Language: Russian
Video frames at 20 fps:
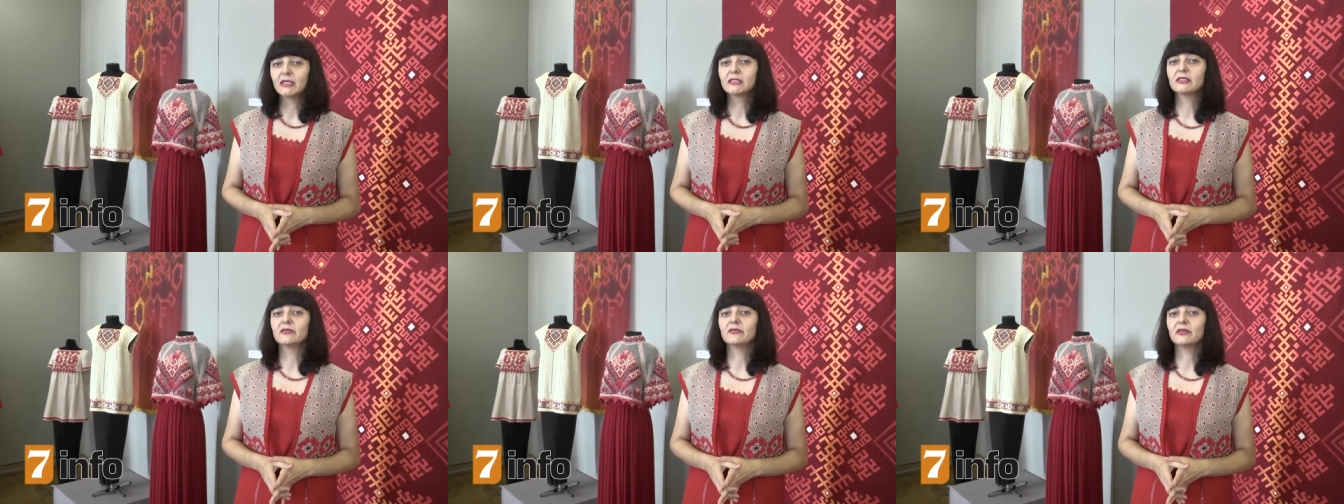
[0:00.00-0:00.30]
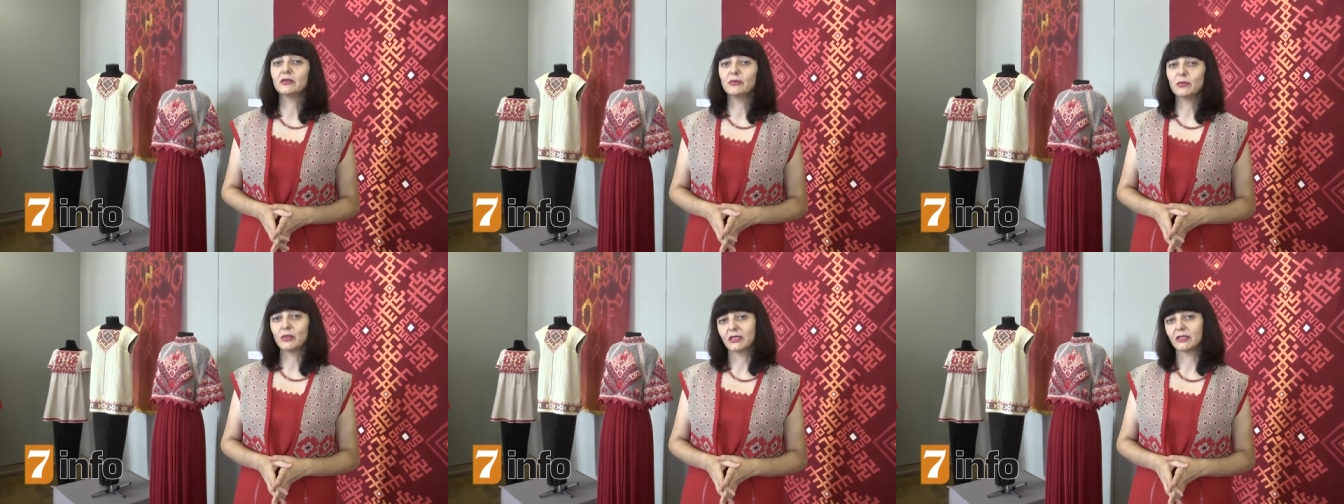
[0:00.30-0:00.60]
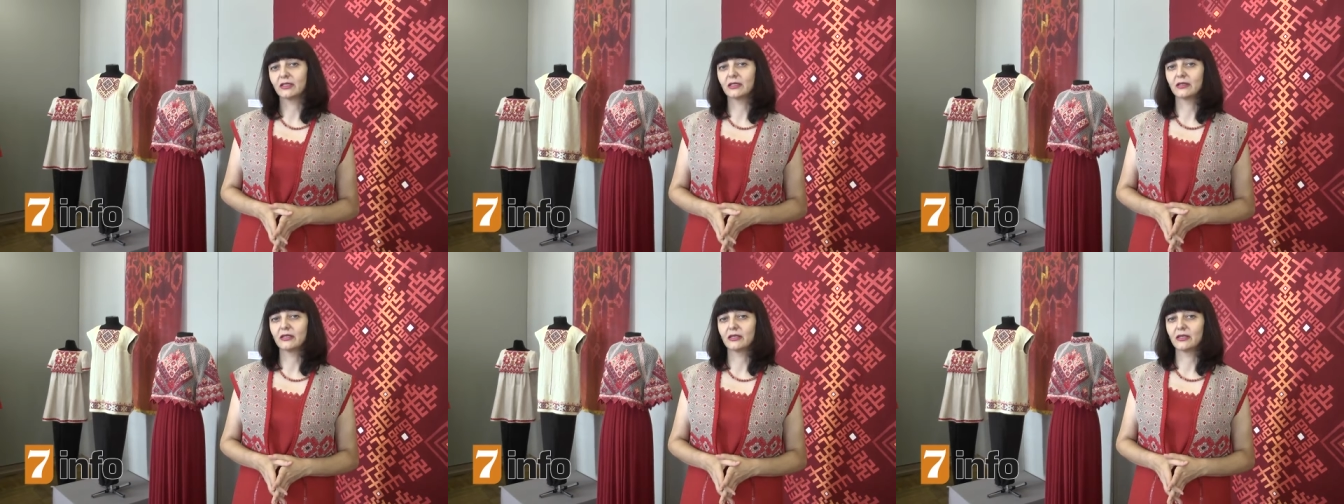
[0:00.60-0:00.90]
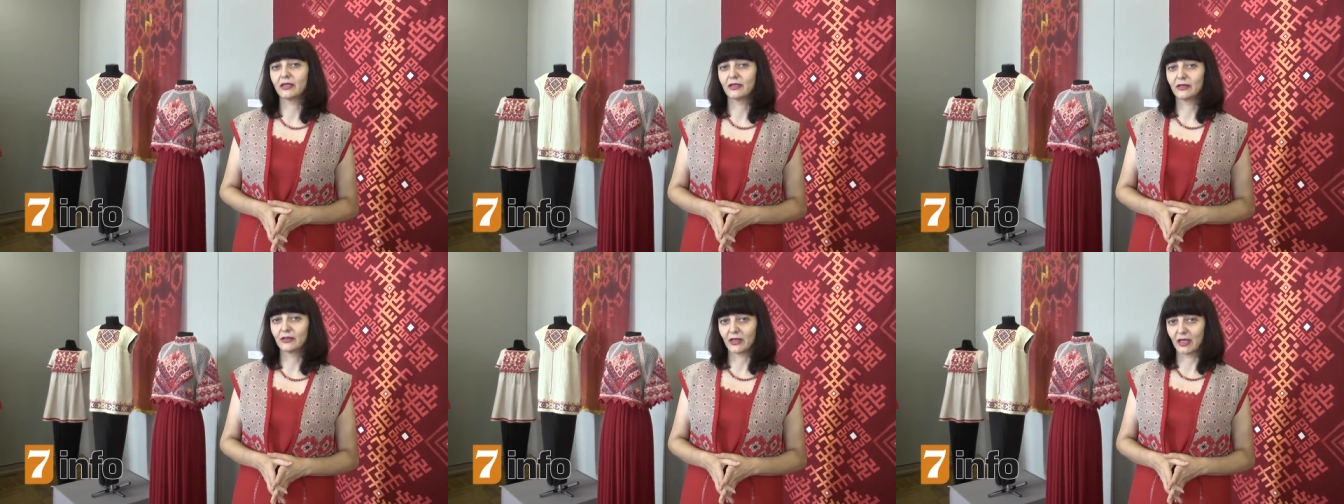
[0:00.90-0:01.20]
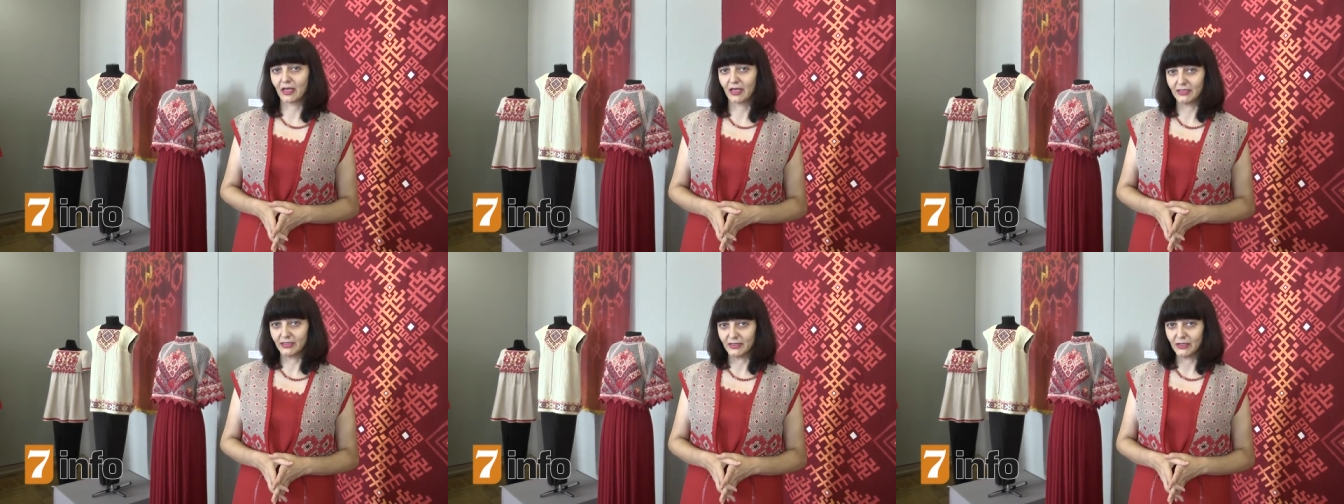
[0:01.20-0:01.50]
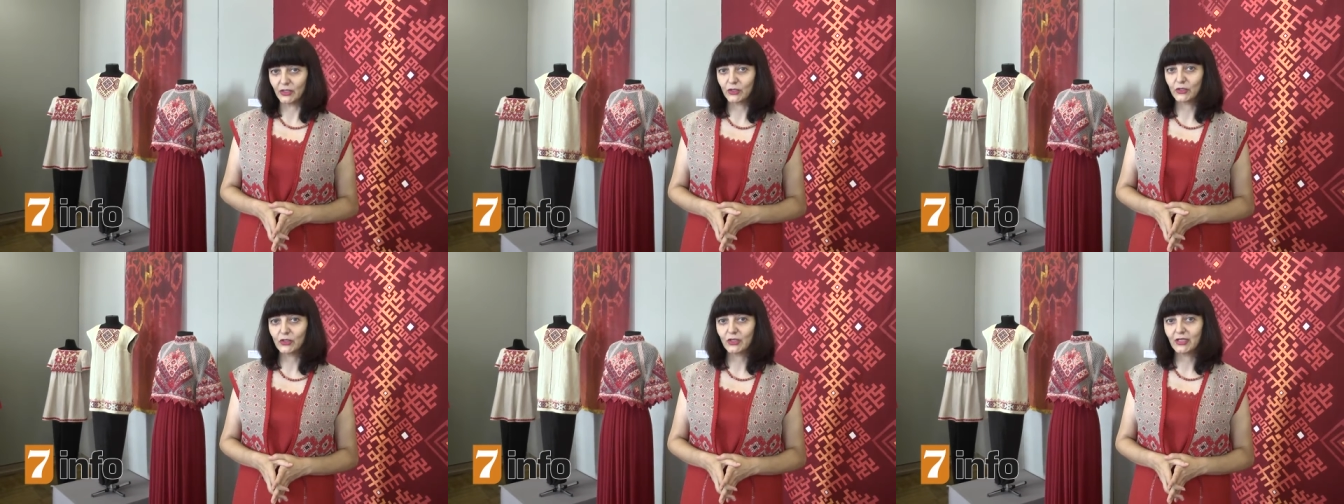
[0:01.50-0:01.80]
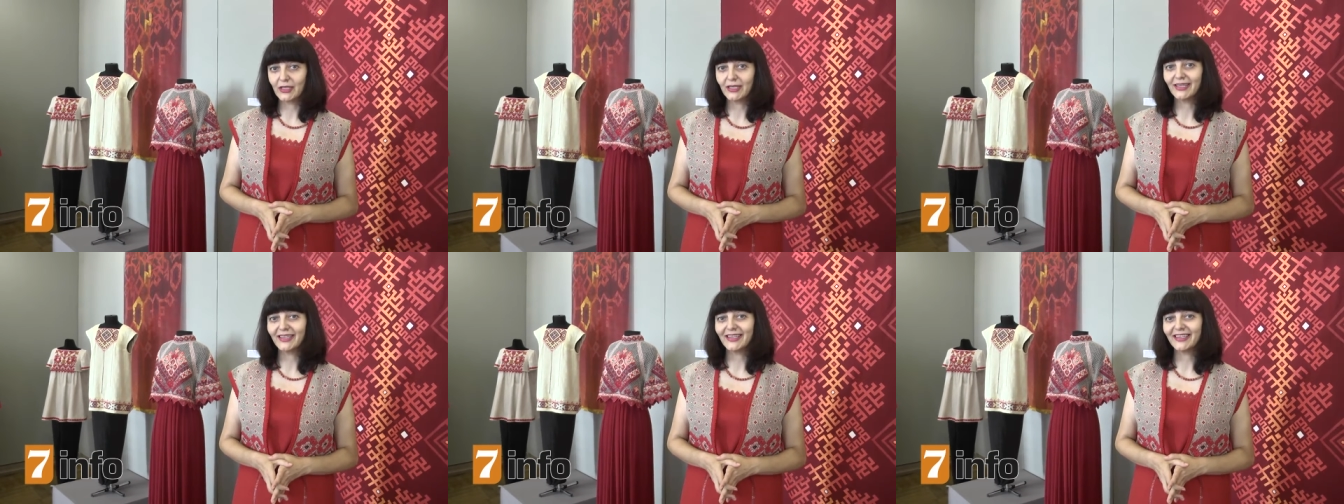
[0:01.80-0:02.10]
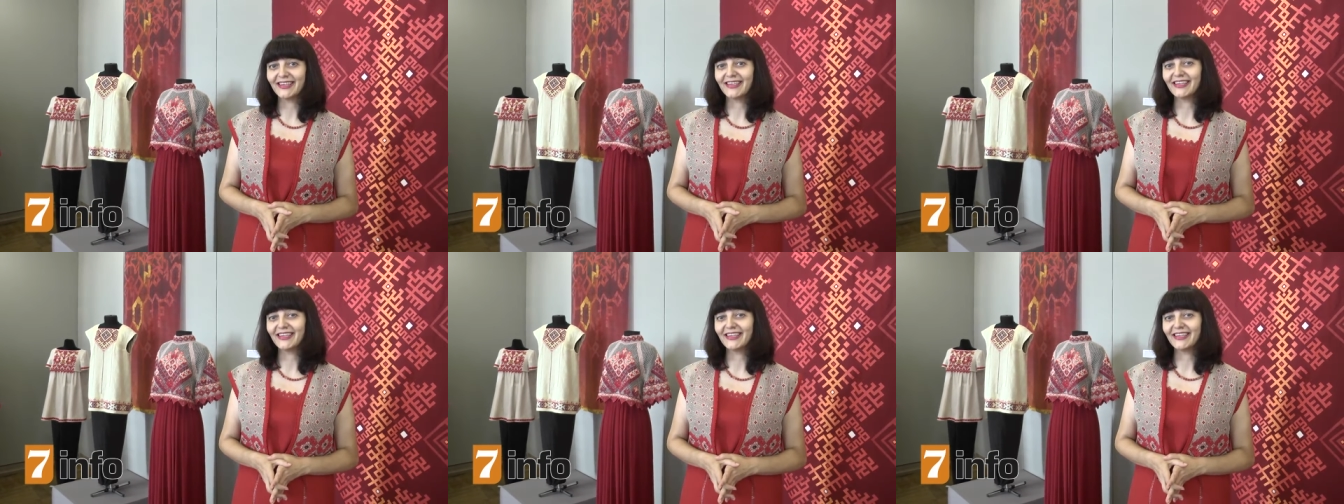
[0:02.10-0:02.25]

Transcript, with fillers: современной одежды